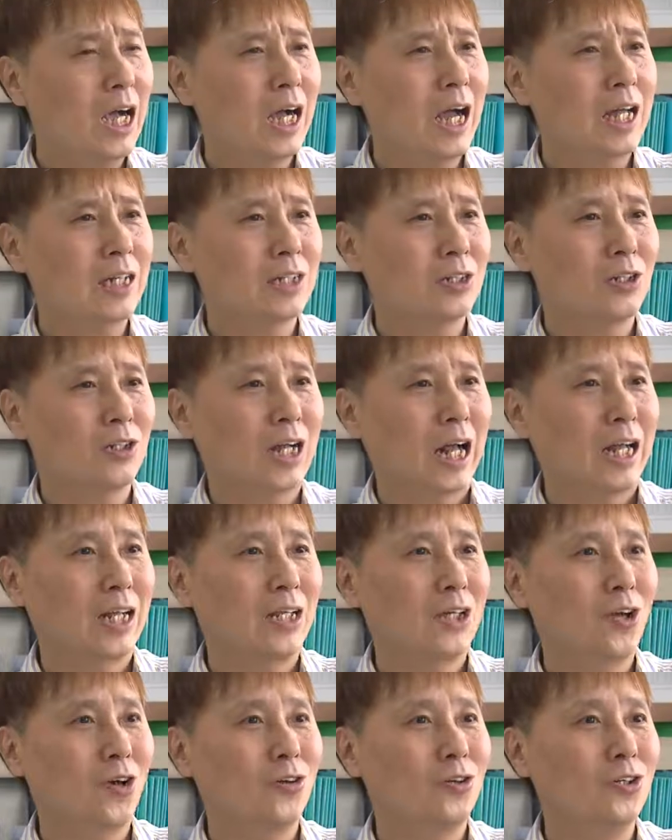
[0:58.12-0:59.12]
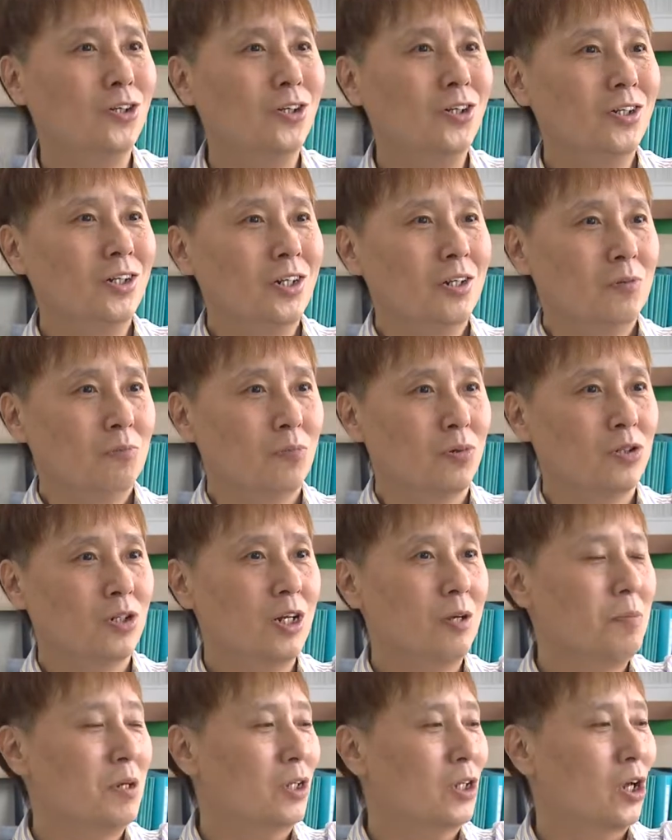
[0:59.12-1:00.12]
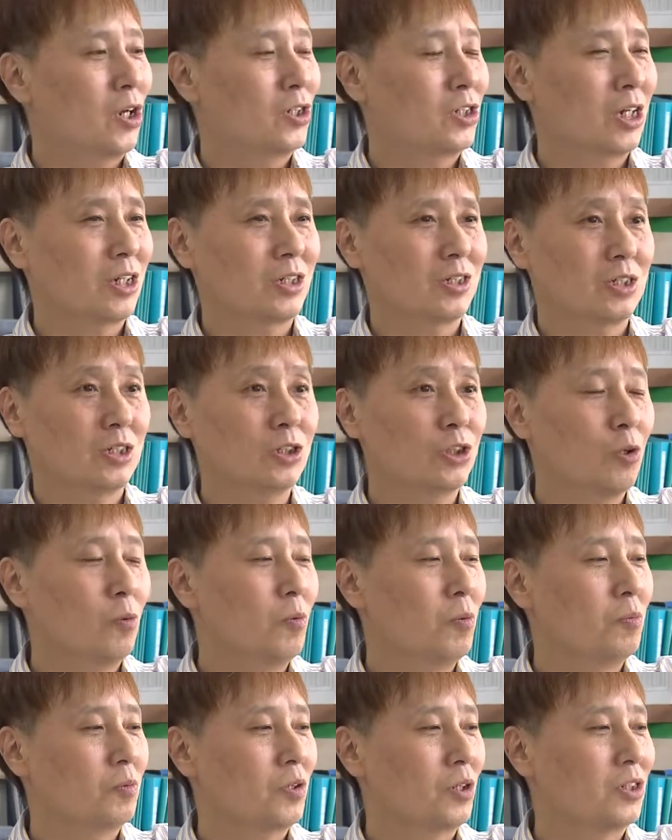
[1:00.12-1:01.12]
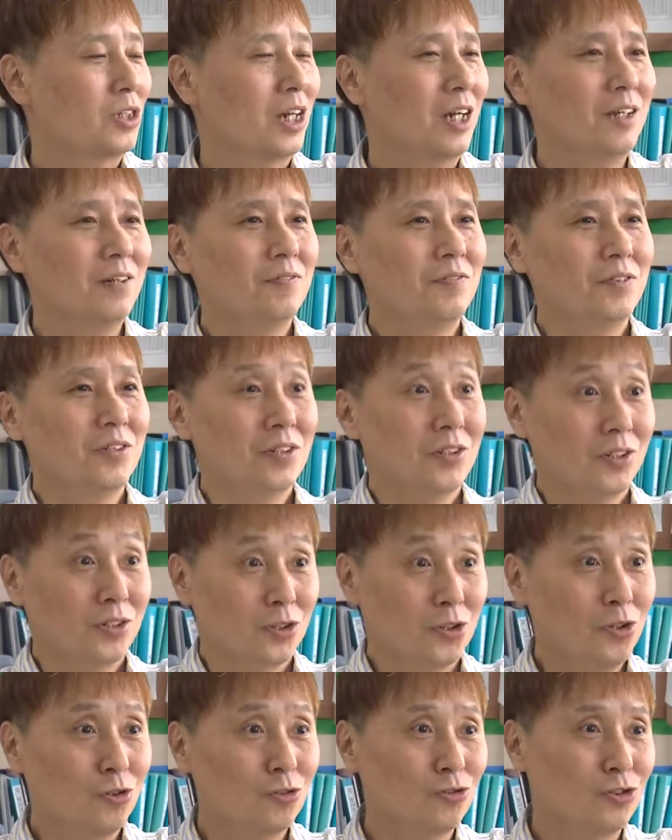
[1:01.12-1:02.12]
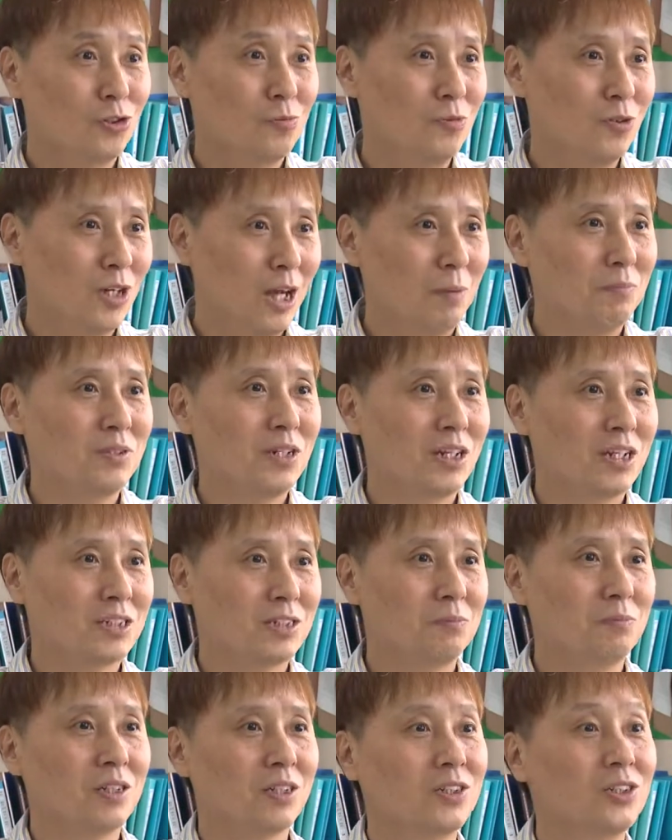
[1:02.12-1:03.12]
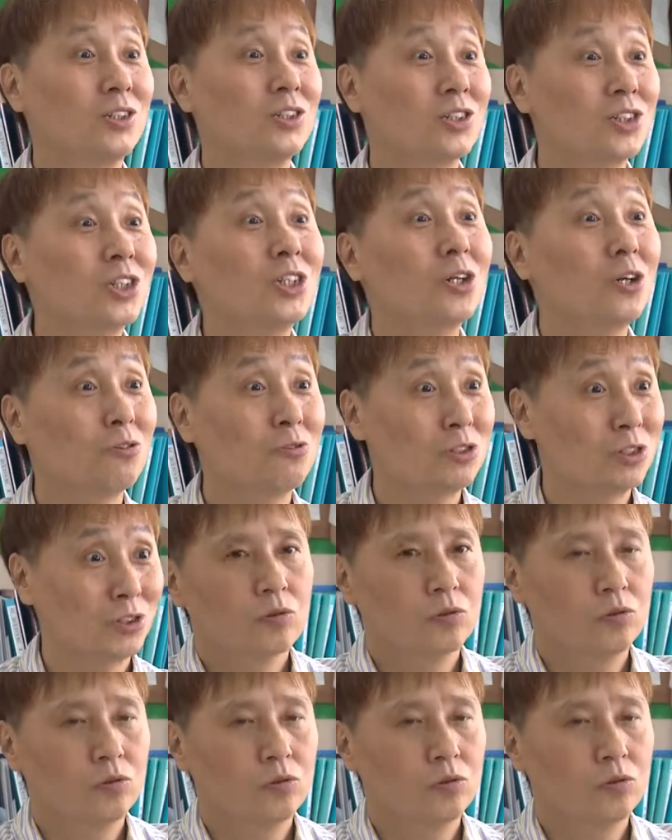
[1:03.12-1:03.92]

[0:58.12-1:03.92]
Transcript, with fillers: 간 간격을 뭐 1m 이상, 1.5m 이상 띄워주시면 감사하겠습니다. 그런 스티커도 있어요.